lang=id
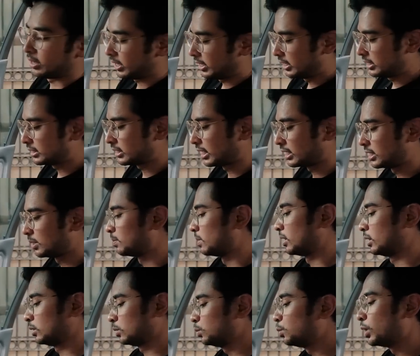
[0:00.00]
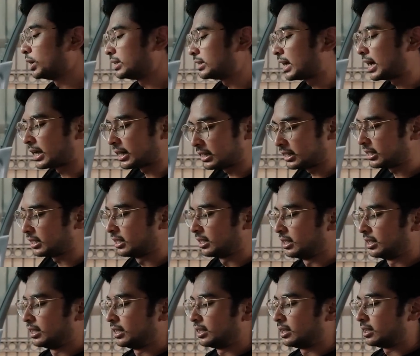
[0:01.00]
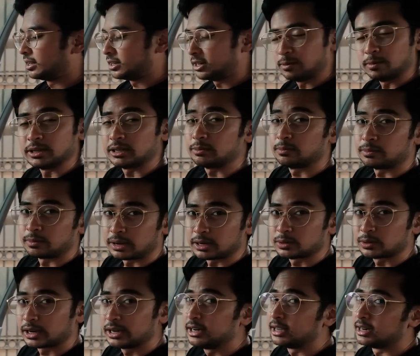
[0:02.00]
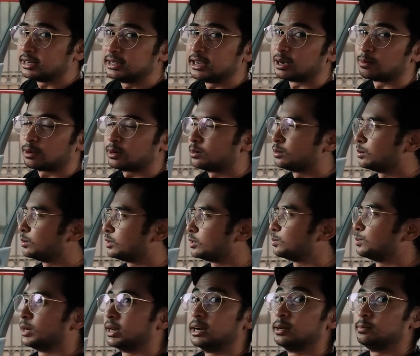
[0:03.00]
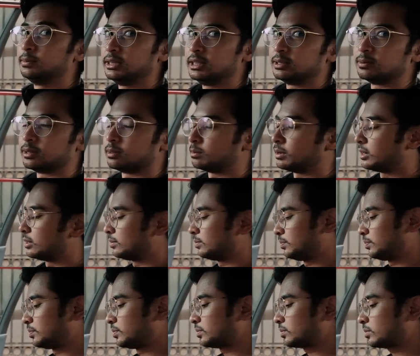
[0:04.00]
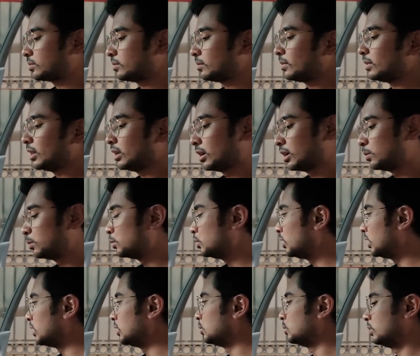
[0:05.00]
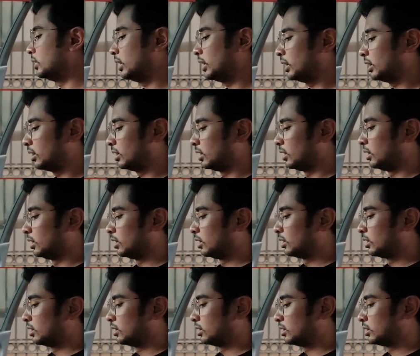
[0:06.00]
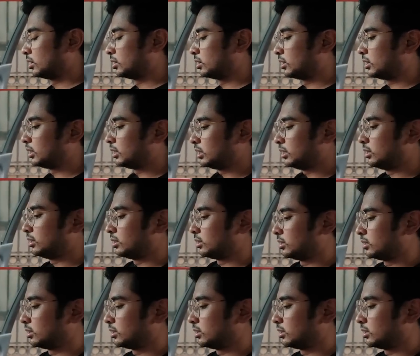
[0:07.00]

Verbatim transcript: Makanya ini sengaja banget gua cari. Ini masih masukin dari Jerman nunggu sebulan lebih, teman-teman. Kemudian juga ini